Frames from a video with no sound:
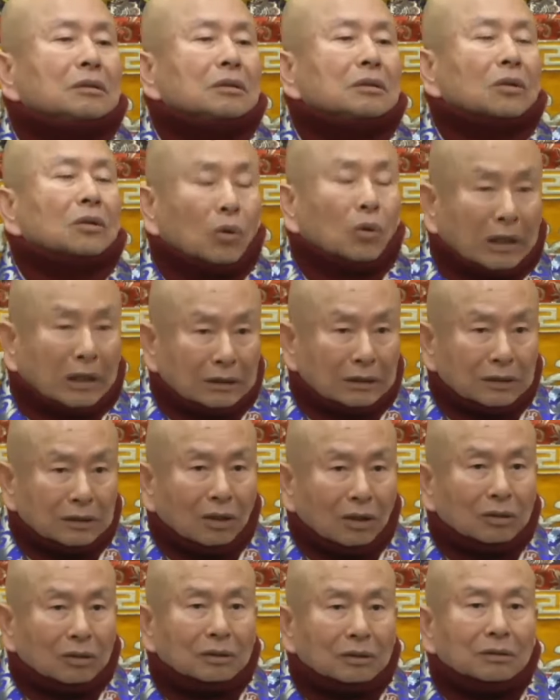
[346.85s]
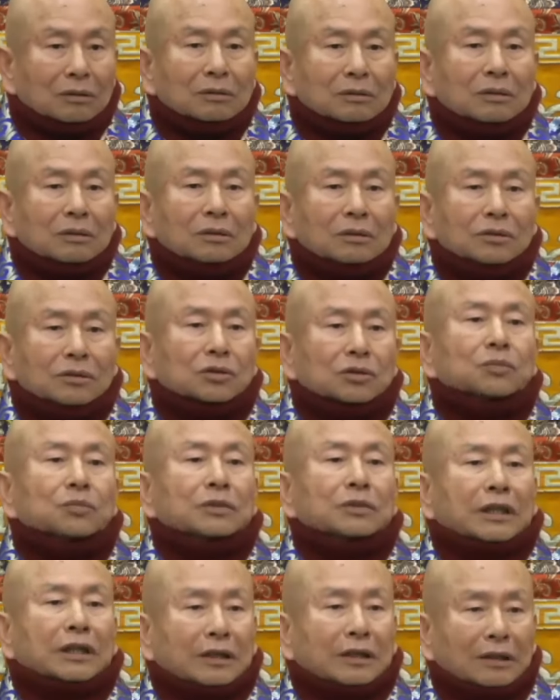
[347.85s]
我看到了，师
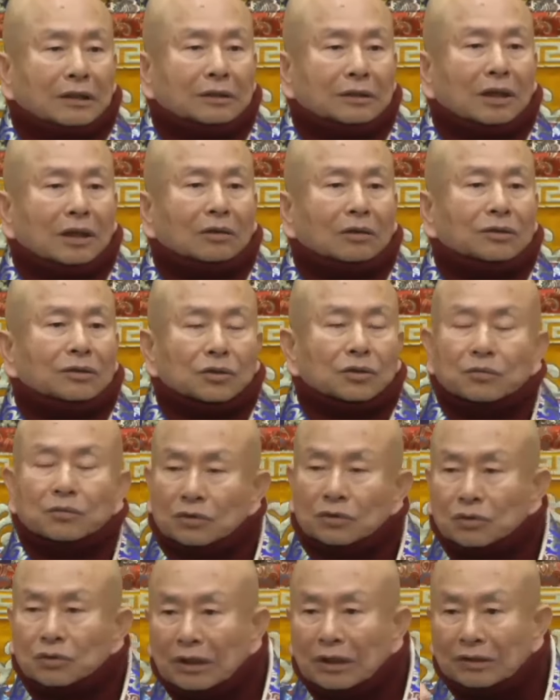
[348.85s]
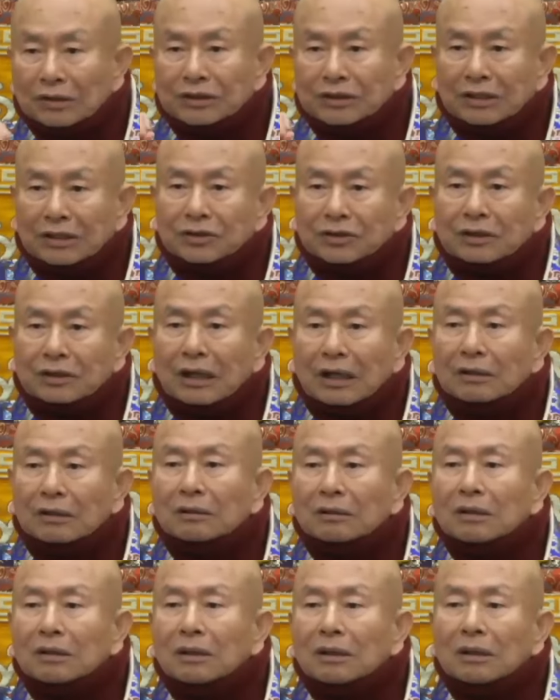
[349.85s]
母也看到了。师母说要下去看，
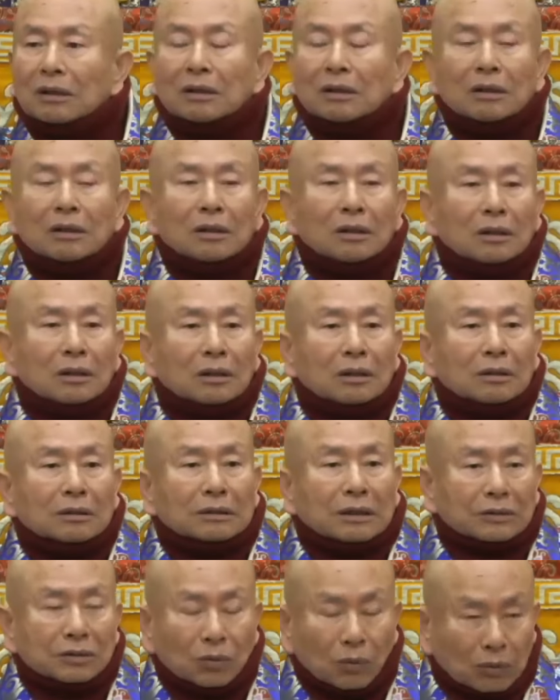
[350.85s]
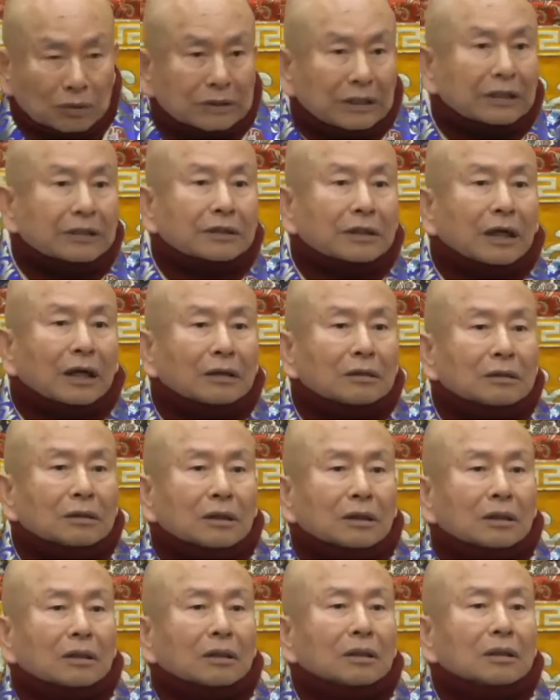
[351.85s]
但是我再一看，
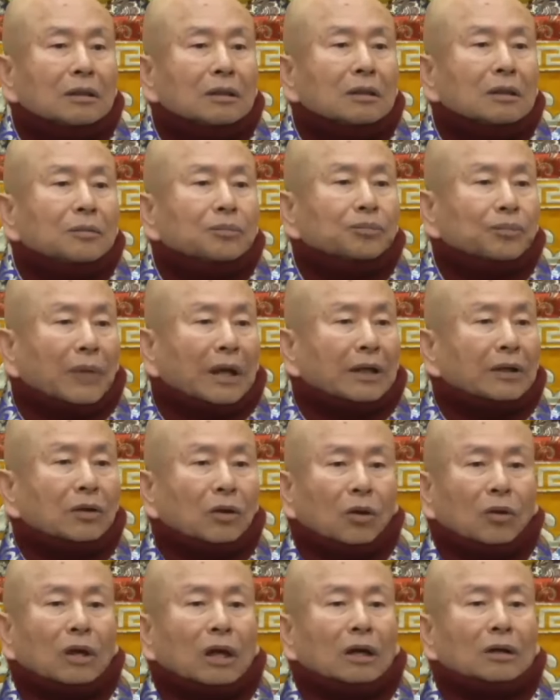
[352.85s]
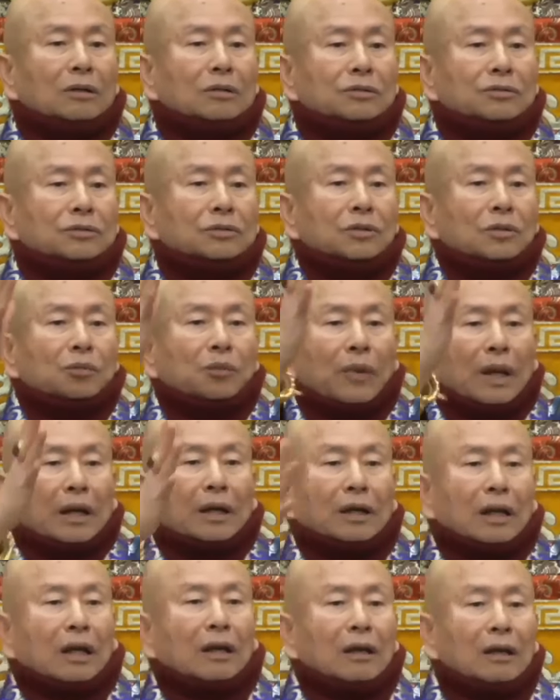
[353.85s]
哎，没有啊，只有
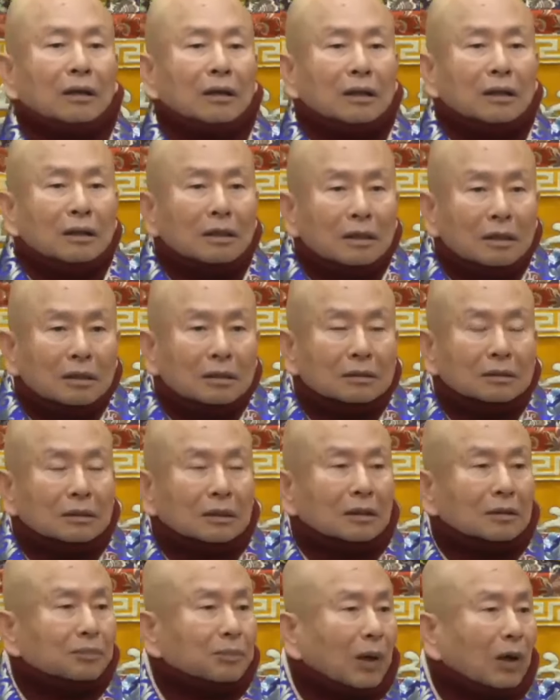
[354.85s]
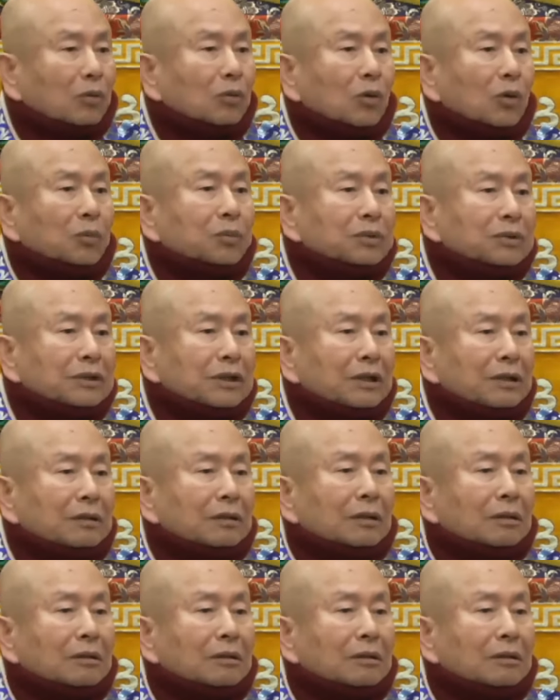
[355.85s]
门啊，那个包裹不见了。